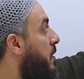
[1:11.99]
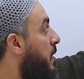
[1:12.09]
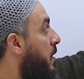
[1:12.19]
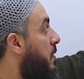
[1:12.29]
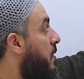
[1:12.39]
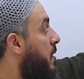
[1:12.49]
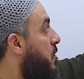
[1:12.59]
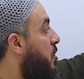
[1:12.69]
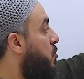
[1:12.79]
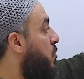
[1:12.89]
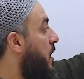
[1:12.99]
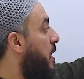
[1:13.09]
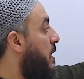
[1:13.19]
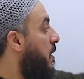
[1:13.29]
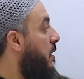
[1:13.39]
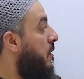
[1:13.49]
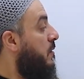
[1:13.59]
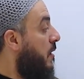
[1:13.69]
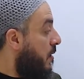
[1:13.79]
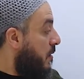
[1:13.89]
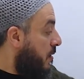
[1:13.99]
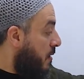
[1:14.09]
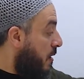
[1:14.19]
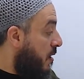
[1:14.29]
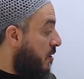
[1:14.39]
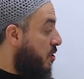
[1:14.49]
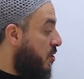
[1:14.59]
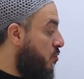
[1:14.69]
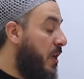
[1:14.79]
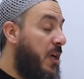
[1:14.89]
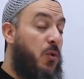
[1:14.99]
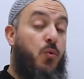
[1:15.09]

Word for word: 13 سؤال 13 سؤال